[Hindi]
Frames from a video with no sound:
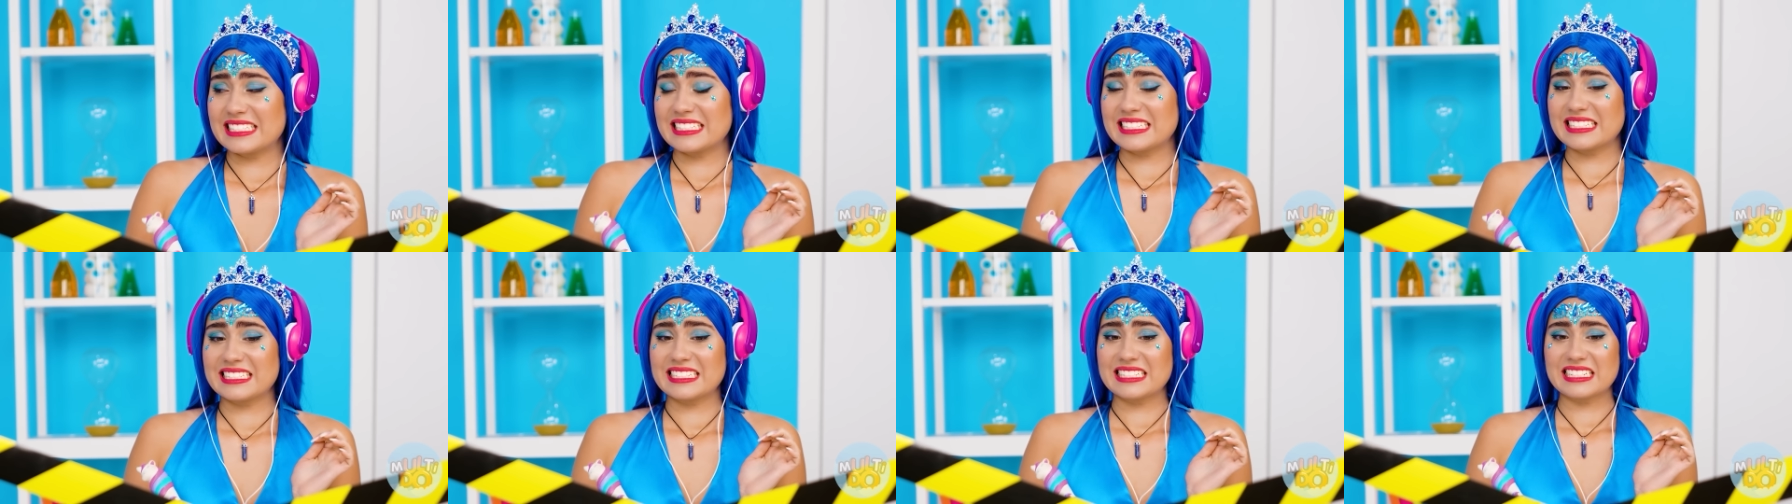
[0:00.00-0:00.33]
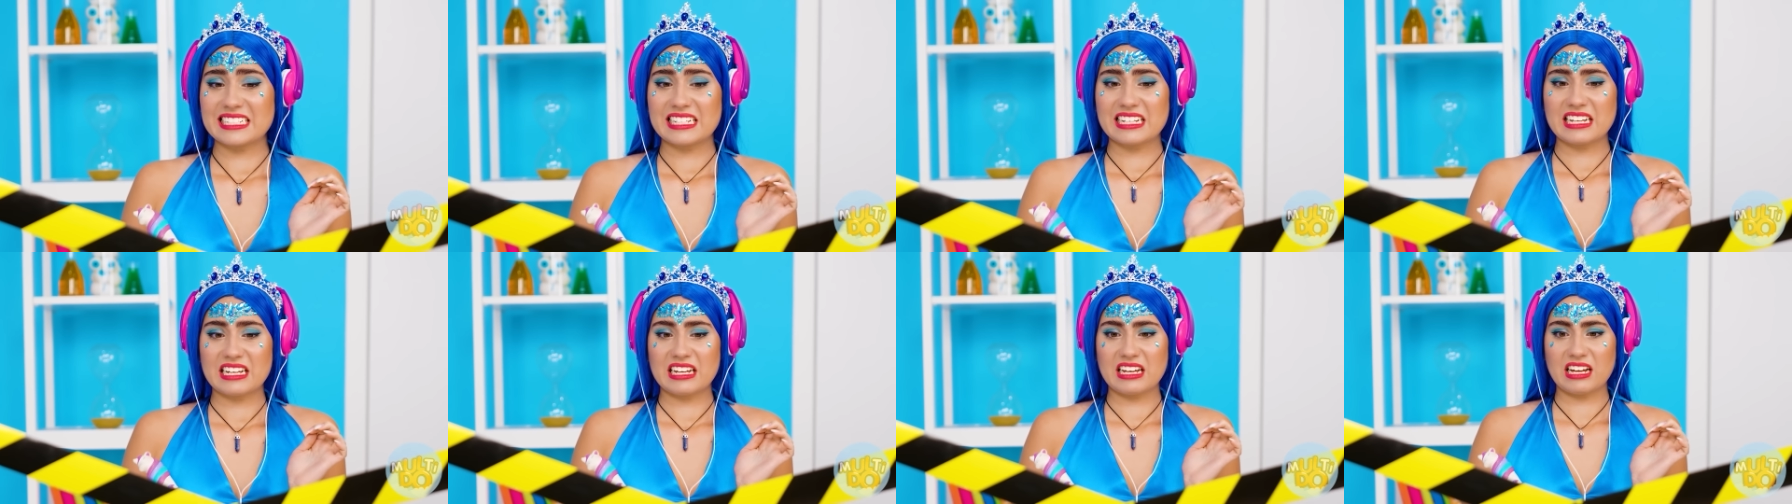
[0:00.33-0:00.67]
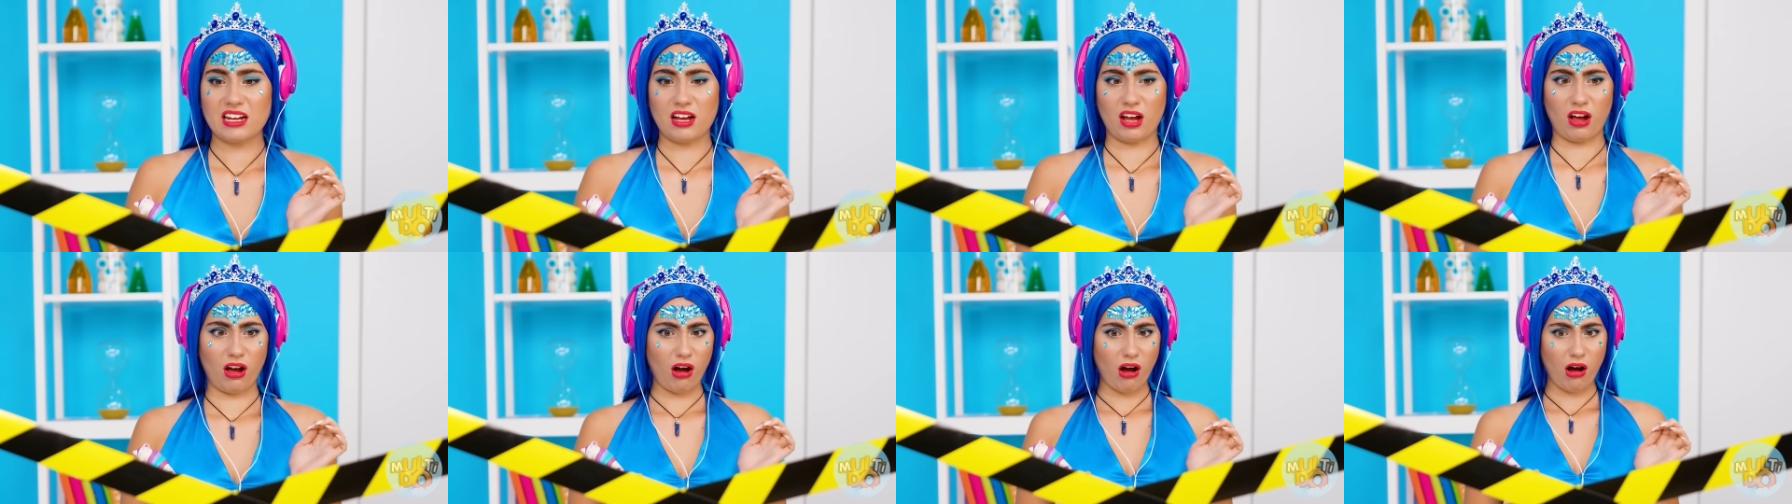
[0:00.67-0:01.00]
मैंने इसे
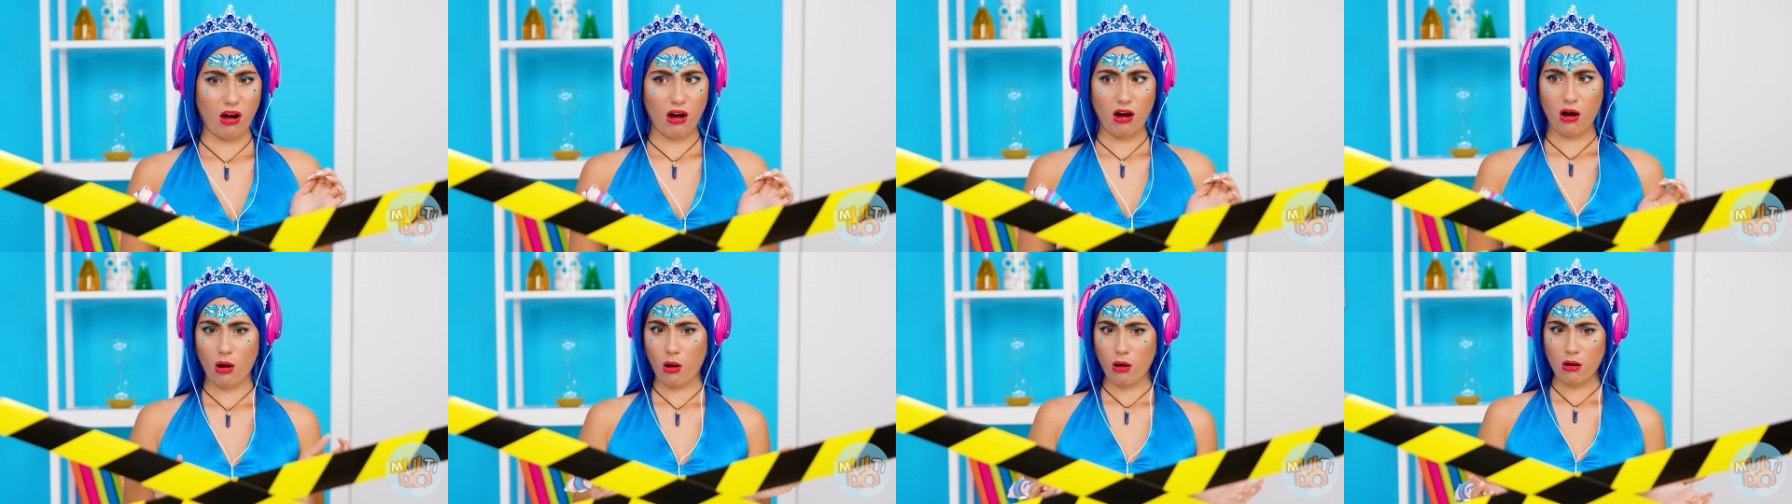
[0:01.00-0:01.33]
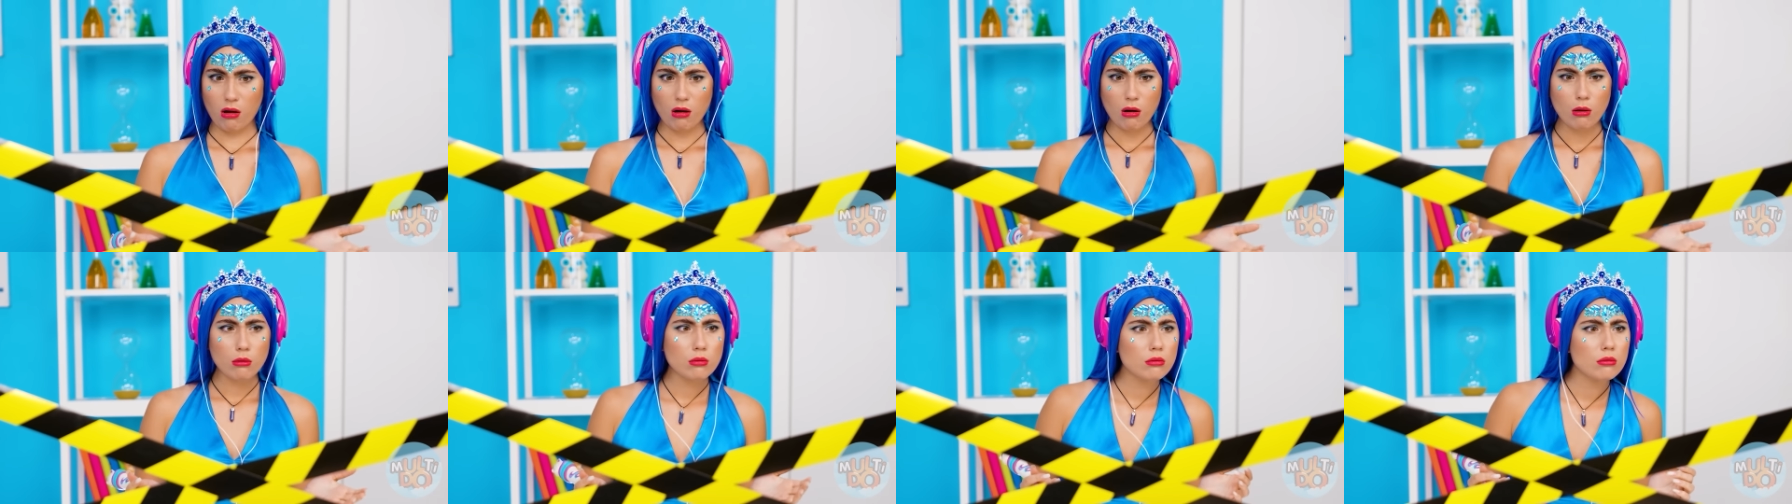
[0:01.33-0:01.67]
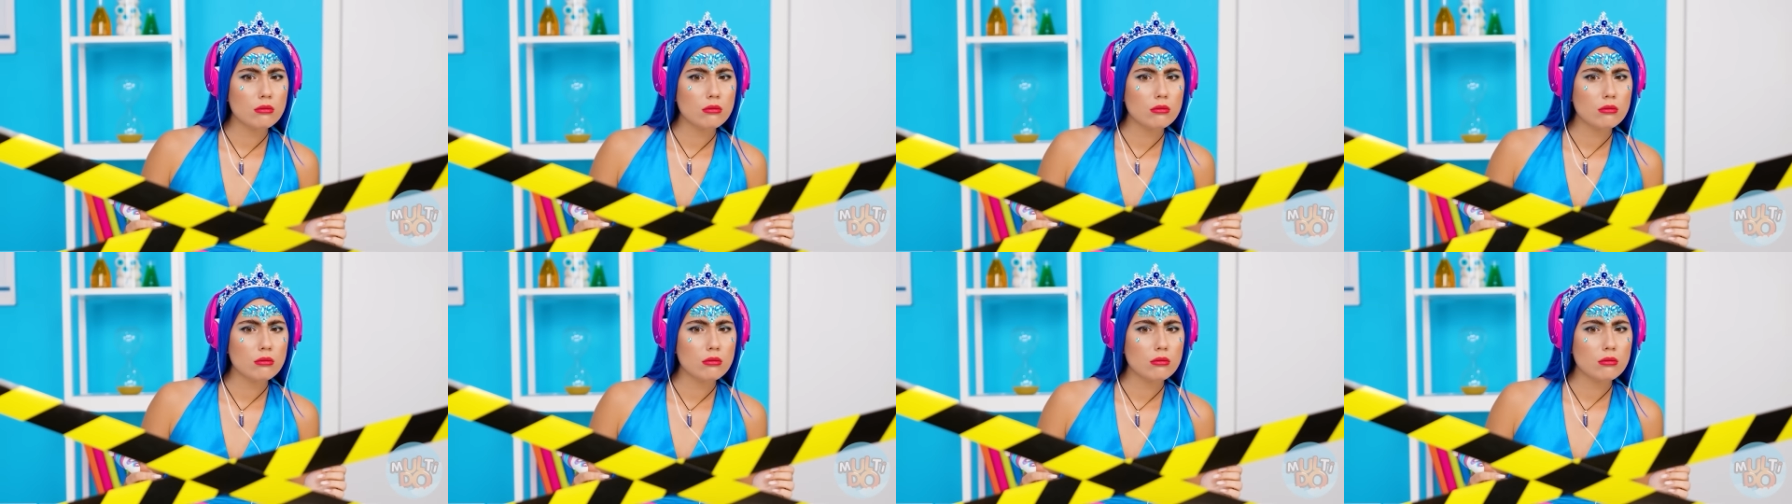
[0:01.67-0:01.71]
जानबूझकर नहीं किया